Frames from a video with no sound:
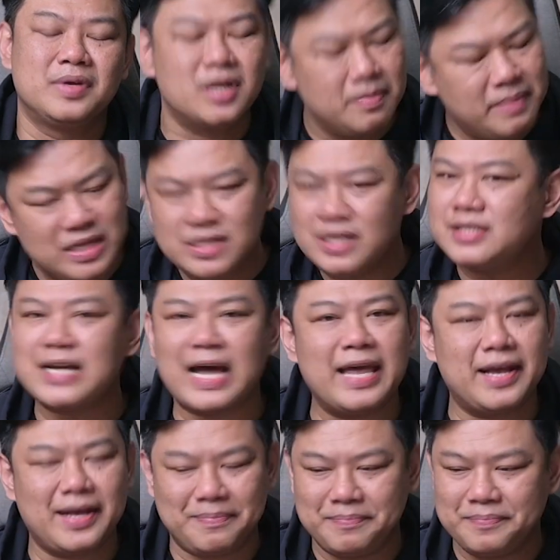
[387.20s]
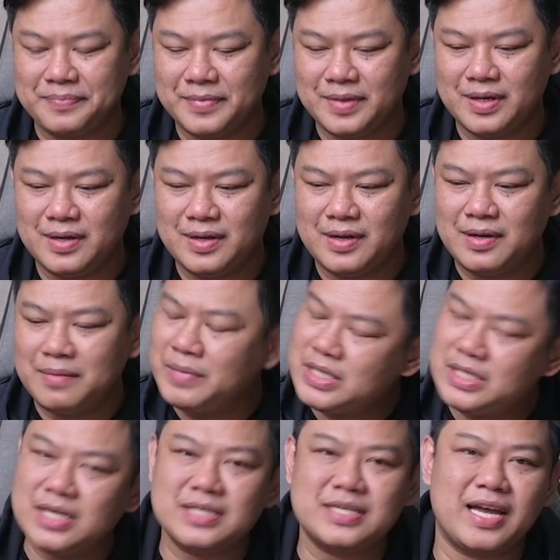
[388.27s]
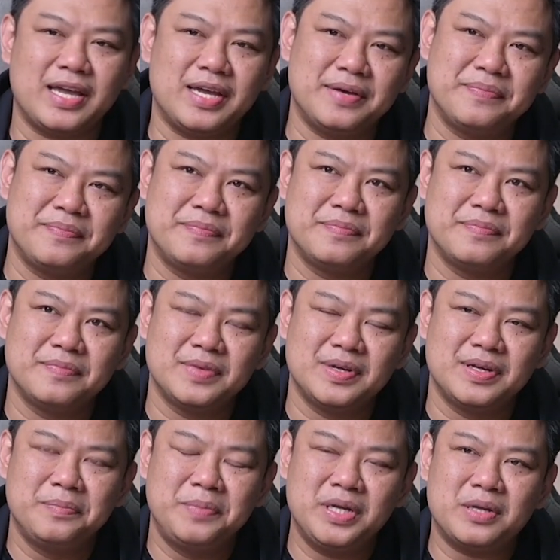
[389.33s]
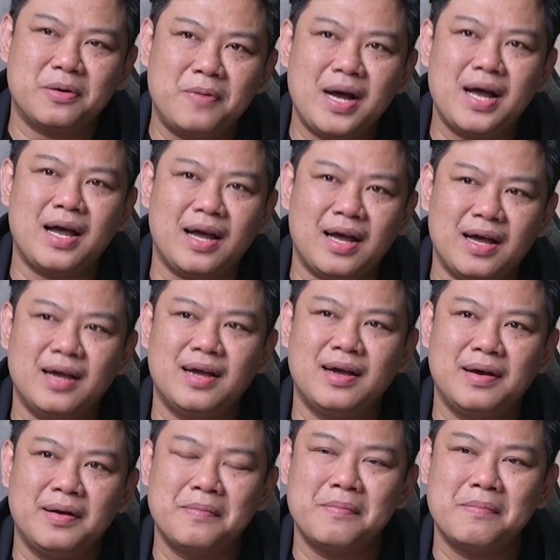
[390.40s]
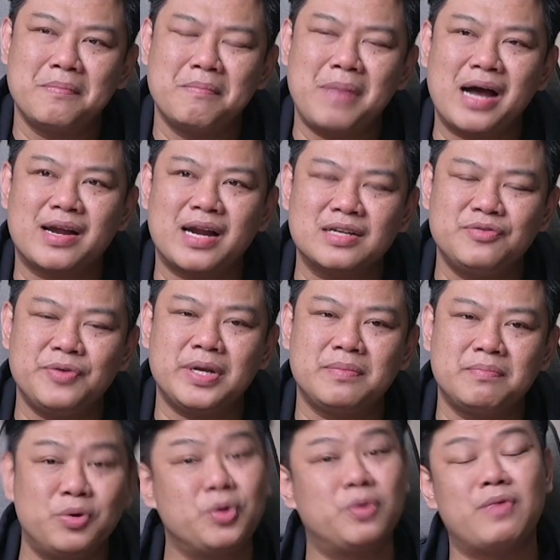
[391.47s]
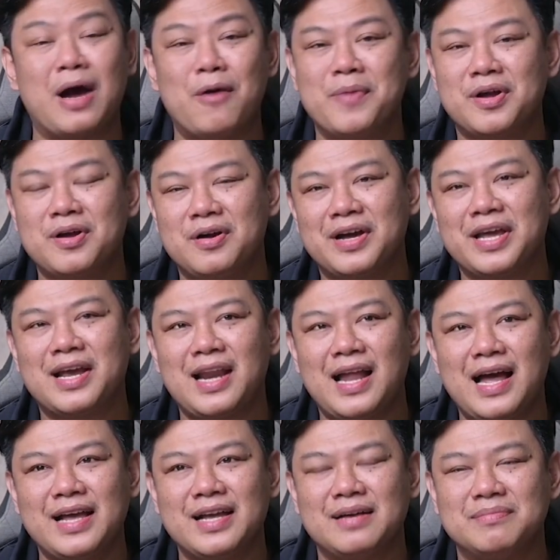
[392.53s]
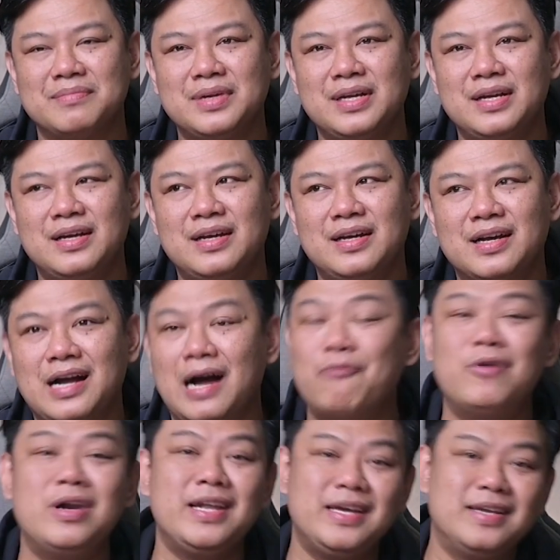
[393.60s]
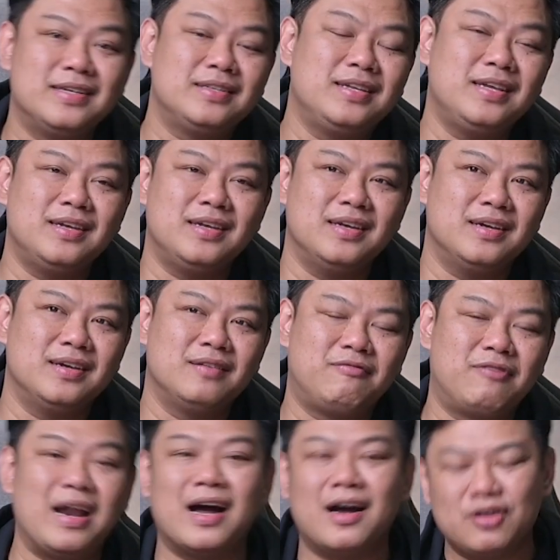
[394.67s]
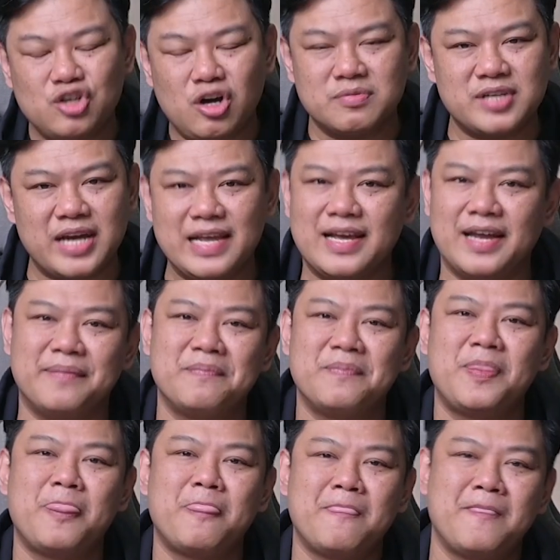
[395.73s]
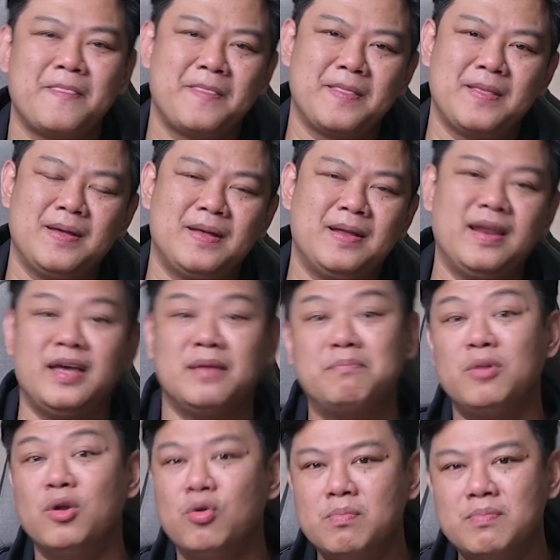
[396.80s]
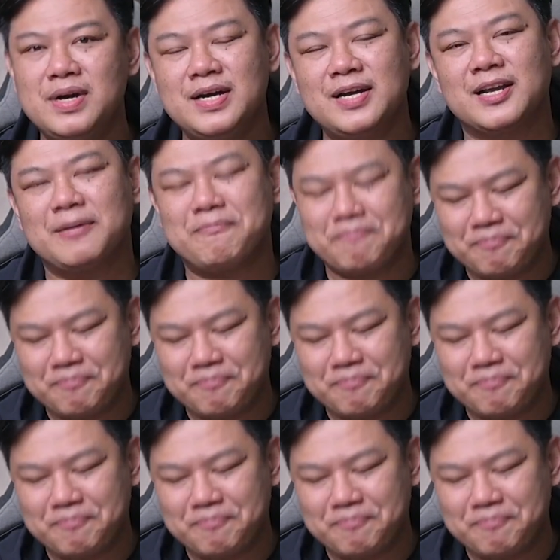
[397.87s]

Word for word: คือไม่เชื่อใจครับ ไม่เชื่อใจ พี่แต่ว่าบางครั้งชีวิตมนุษย์เรามันก็คล้ายๆ กับคำว่าลีนที่ฝรั่งเขาชอบใช้กันเลดบลูเมอร์